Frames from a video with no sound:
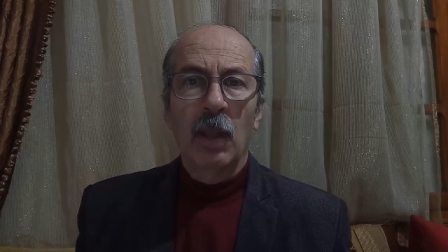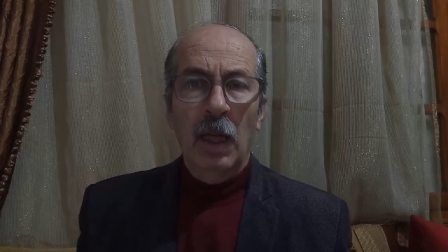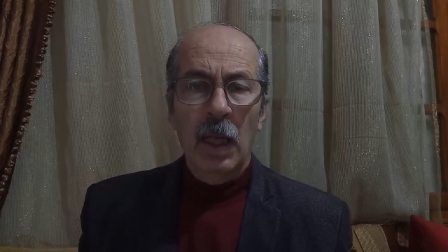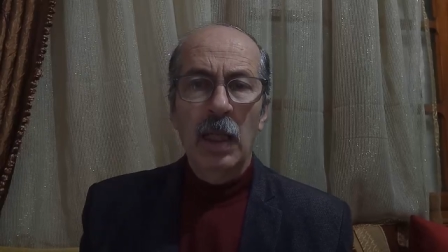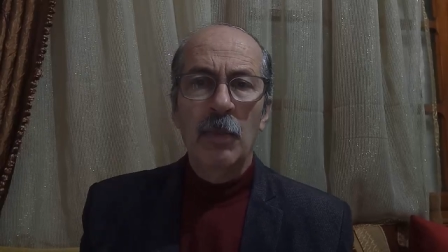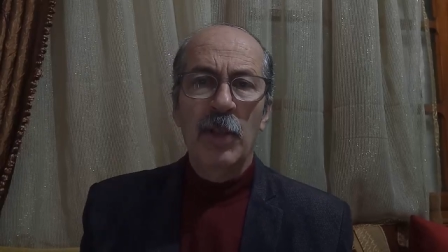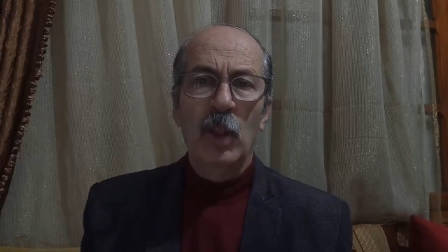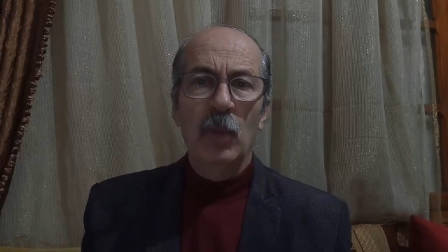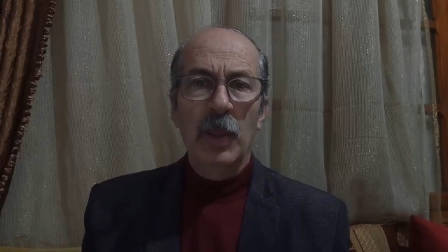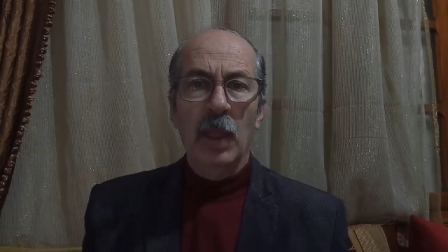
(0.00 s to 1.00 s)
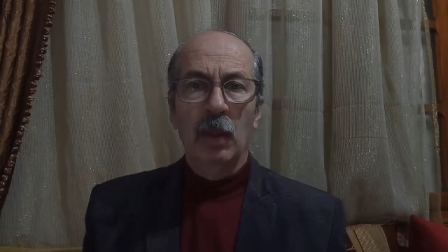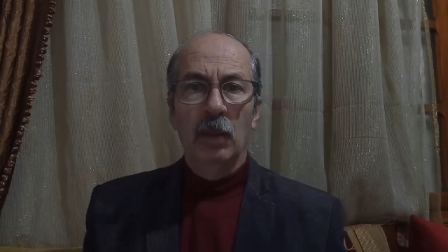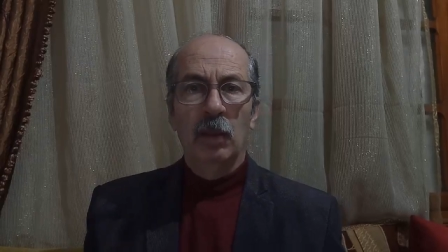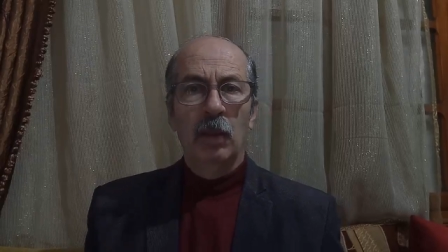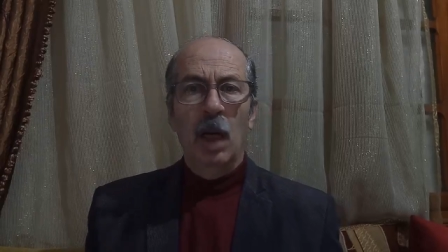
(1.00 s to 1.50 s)
الاقاليم الجنوبيه
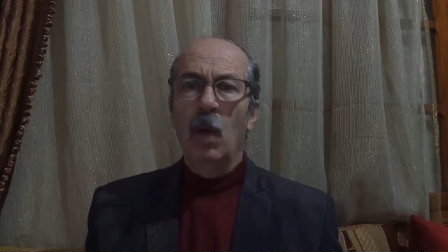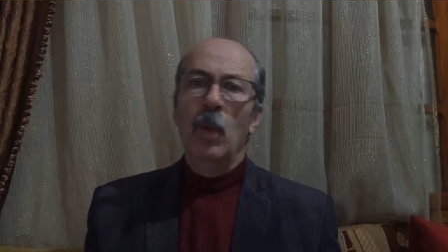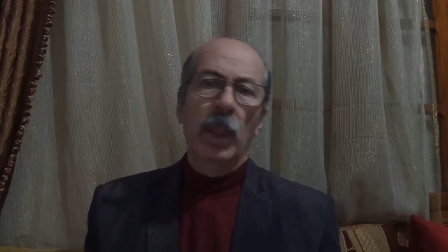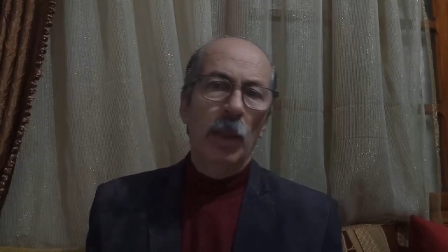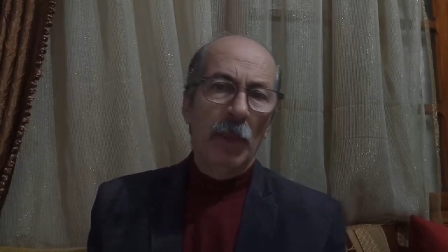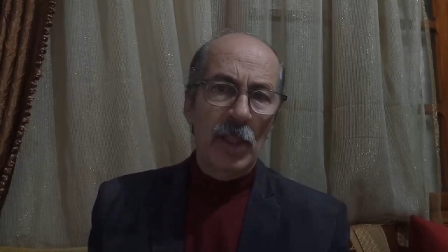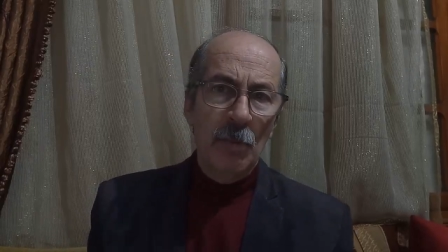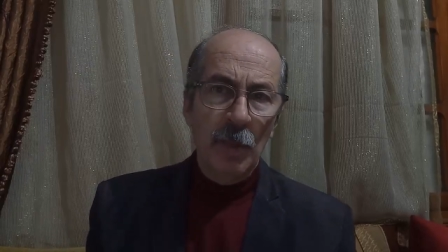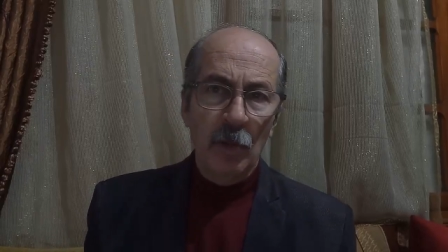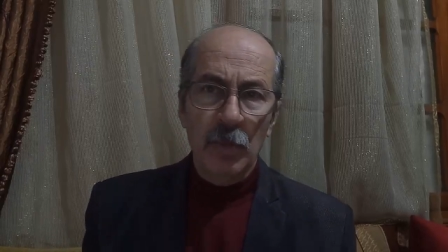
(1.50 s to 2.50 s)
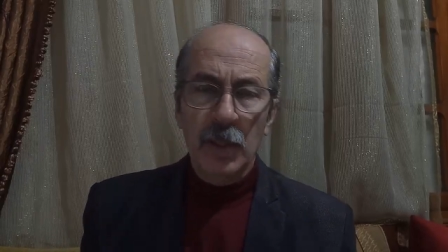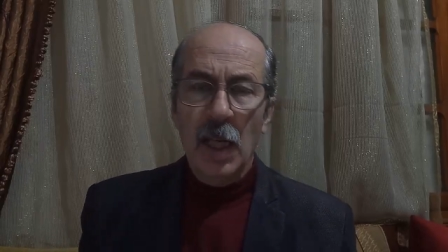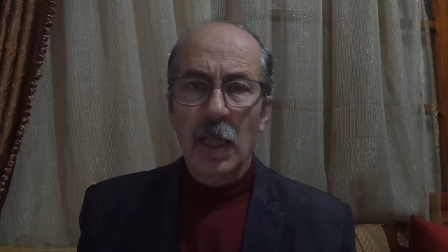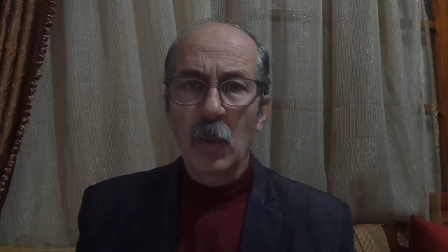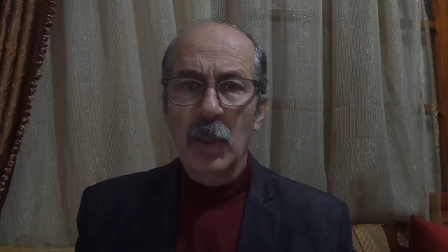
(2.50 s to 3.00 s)
او اللي كيبغي يسميهم
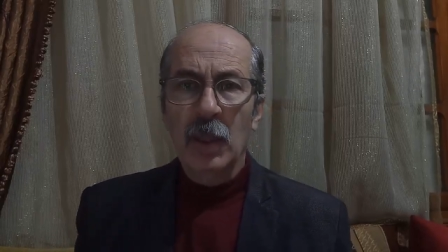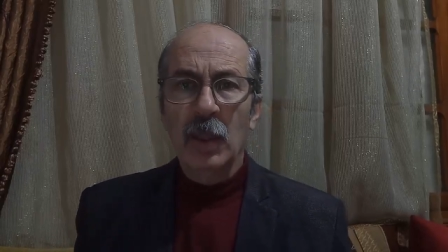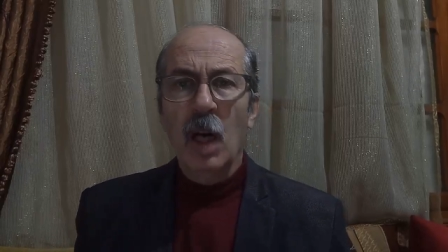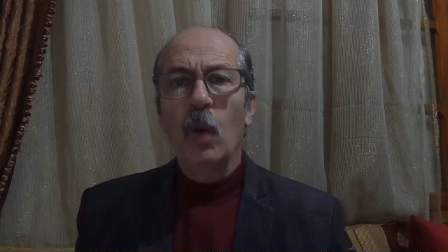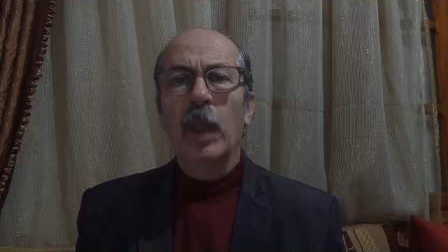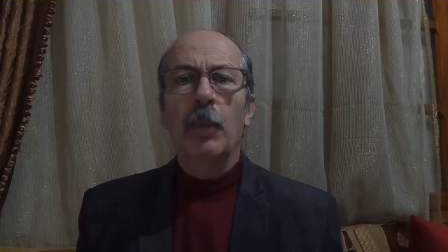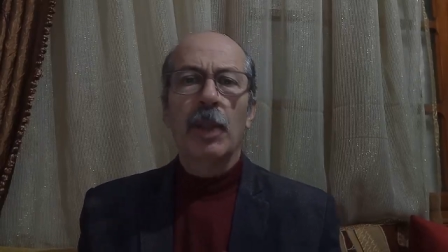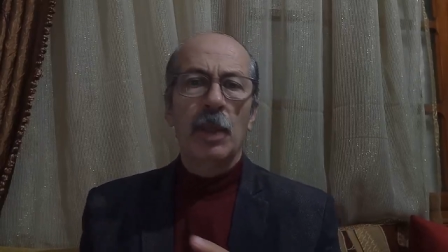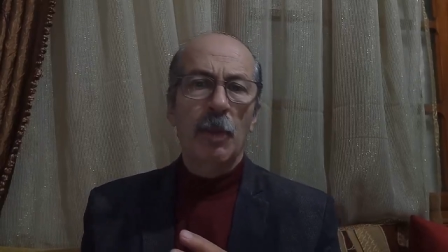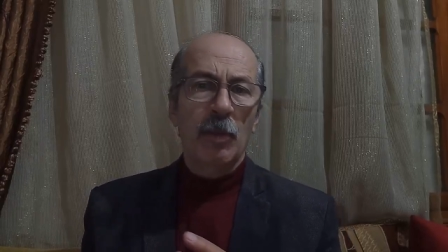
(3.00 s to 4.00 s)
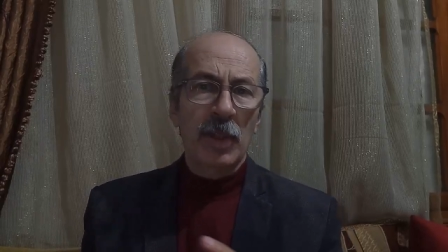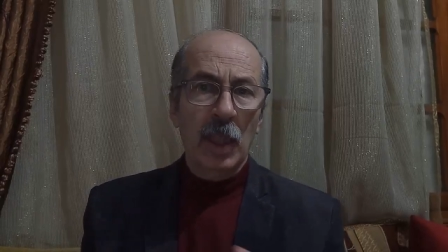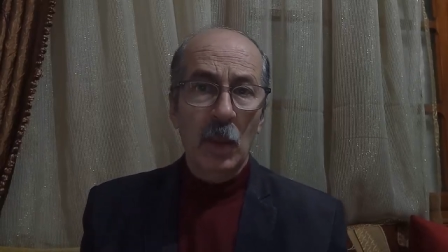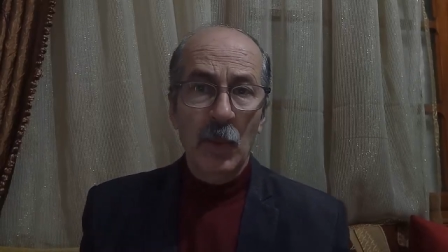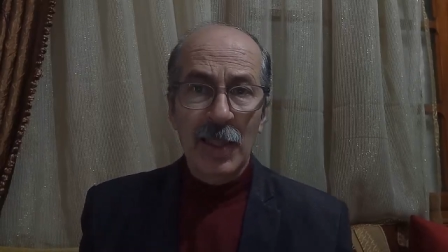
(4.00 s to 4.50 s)
الصحراويين او اللي كيبغي يسميهم
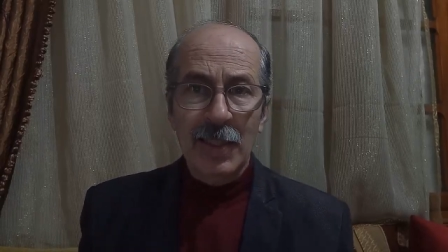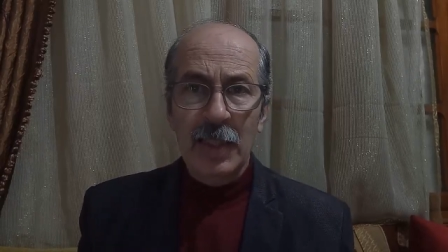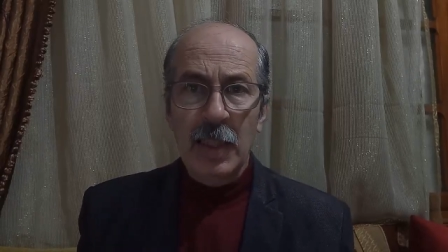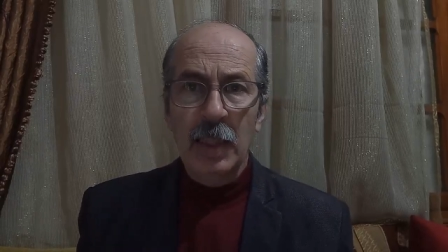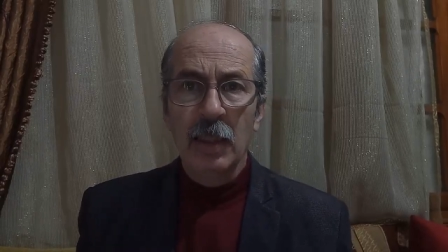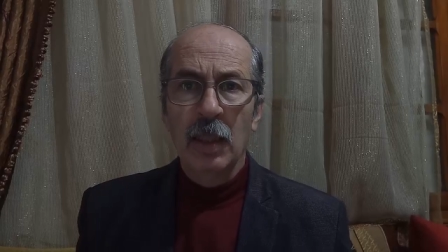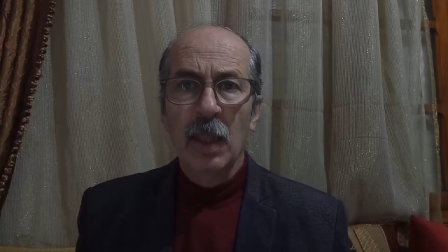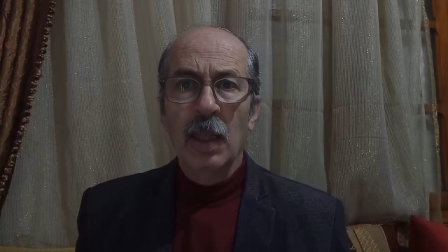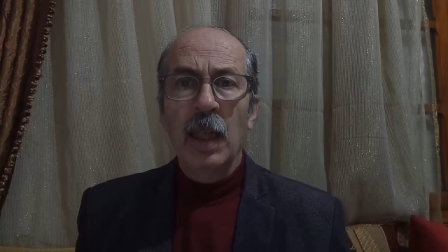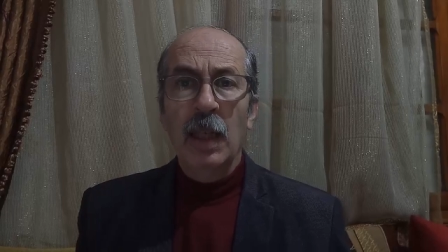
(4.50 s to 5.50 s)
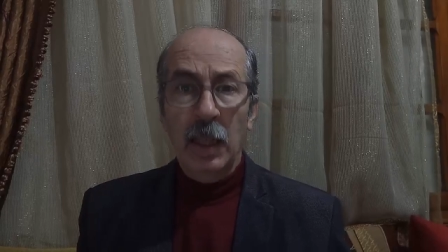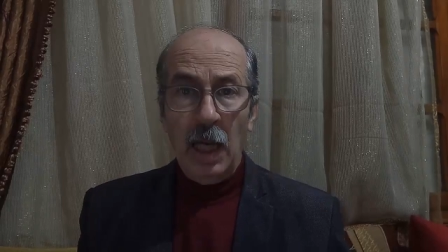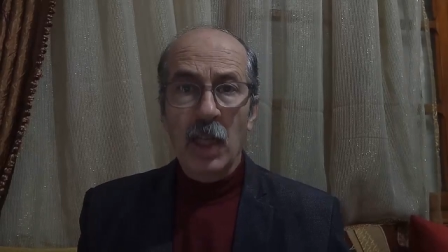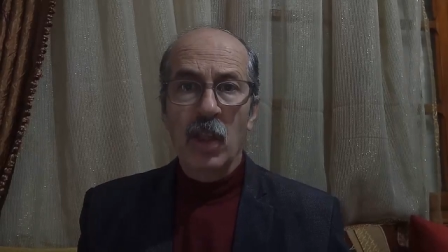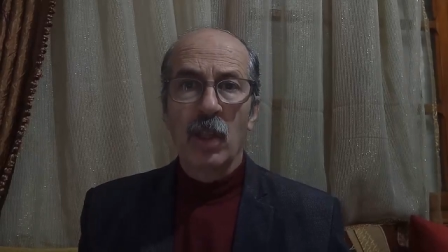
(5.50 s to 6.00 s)
الصحراويين الاصليين كاين
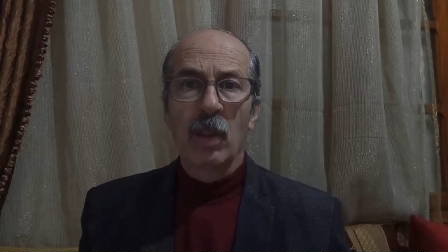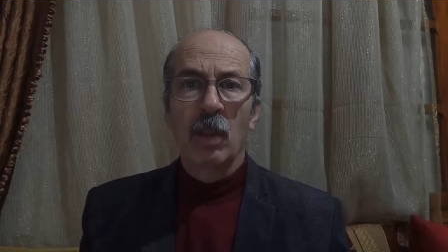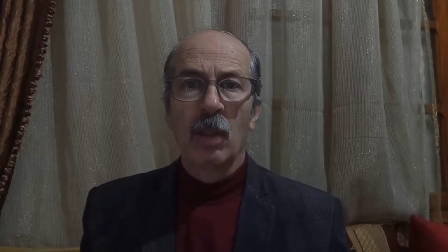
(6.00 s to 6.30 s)
نقاش